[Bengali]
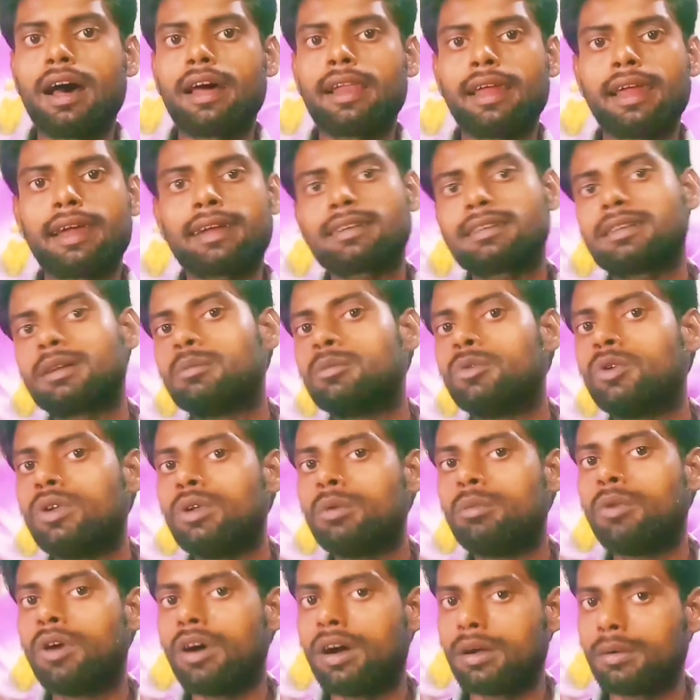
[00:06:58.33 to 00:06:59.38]
আর একটা মূল
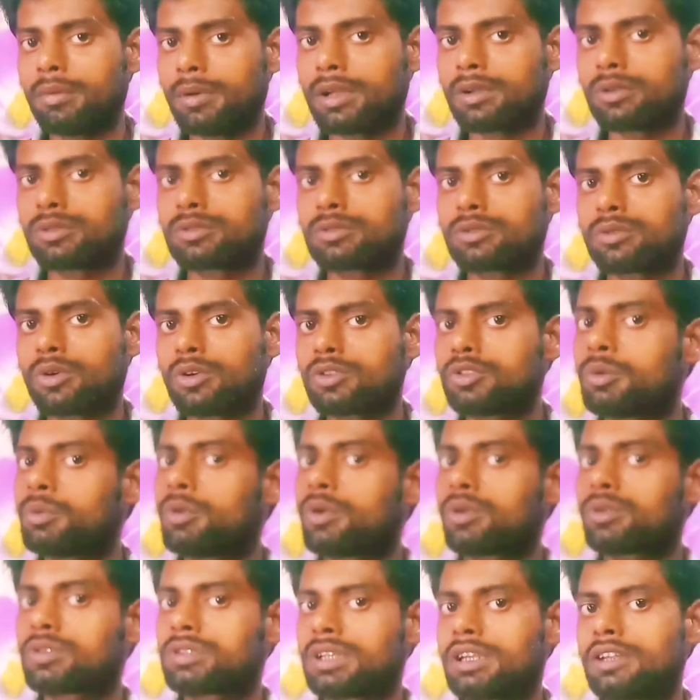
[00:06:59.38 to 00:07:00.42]
মহাভারত কত
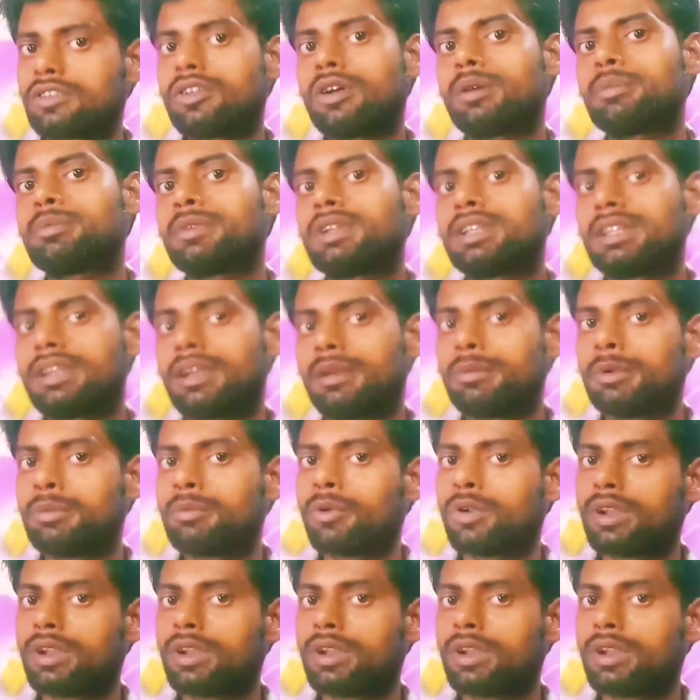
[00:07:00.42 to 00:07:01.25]
বড় সেটা তো আপনাদের আমি